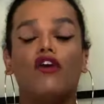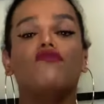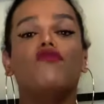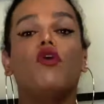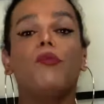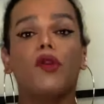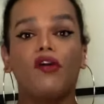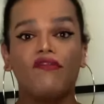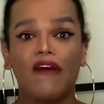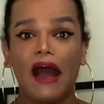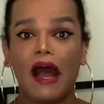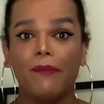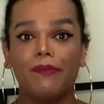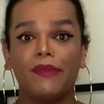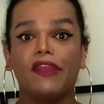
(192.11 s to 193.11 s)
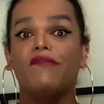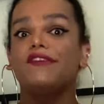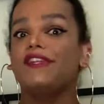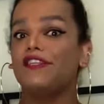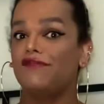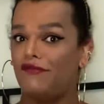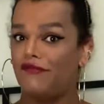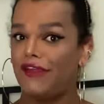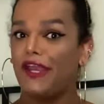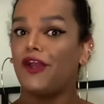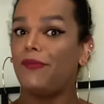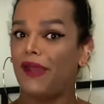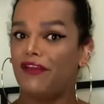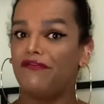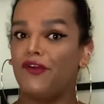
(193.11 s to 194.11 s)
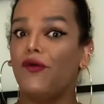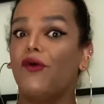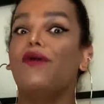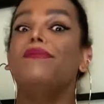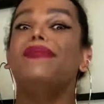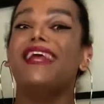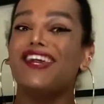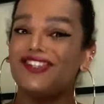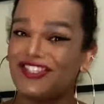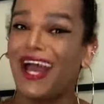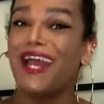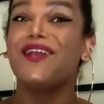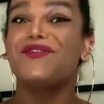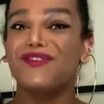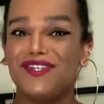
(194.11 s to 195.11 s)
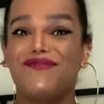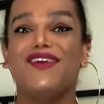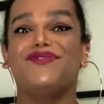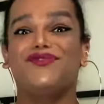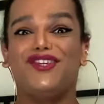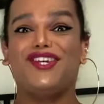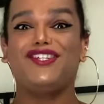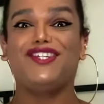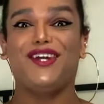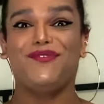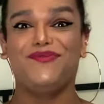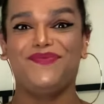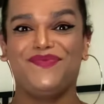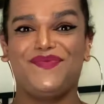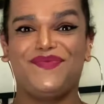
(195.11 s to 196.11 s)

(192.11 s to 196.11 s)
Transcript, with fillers: Vou provar e vocês vão ver aí como é que ficou. E deixar, inclusive, a sugestão.